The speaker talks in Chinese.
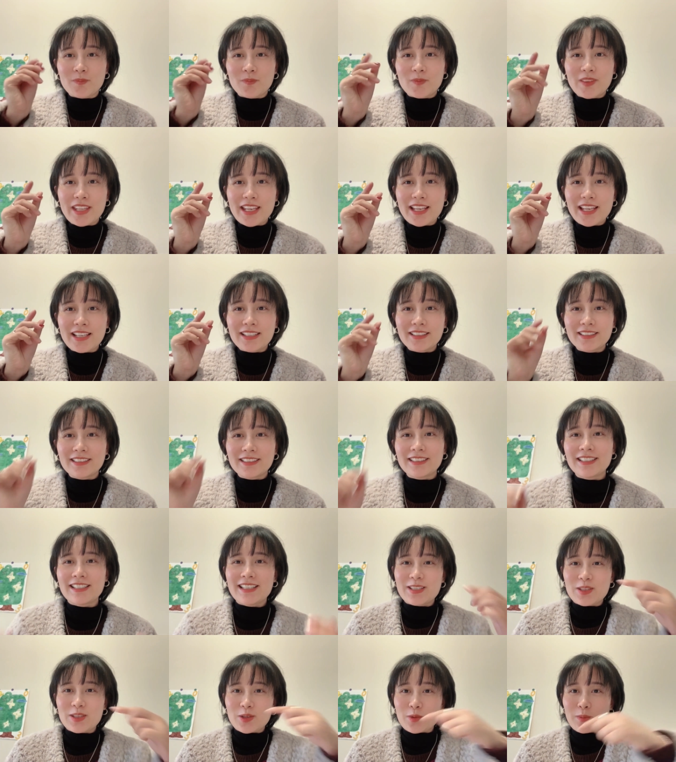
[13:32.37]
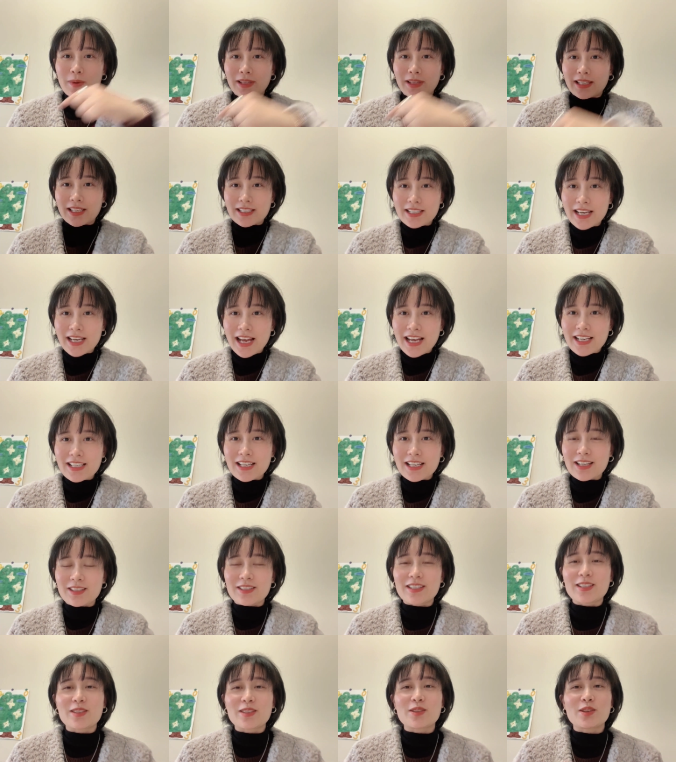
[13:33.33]
叮。就把它插
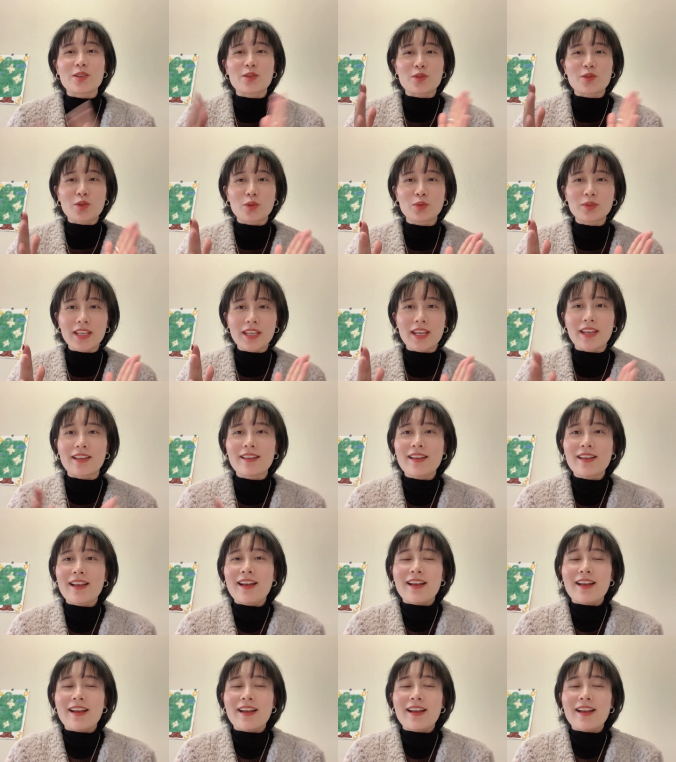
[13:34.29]
上进行充电，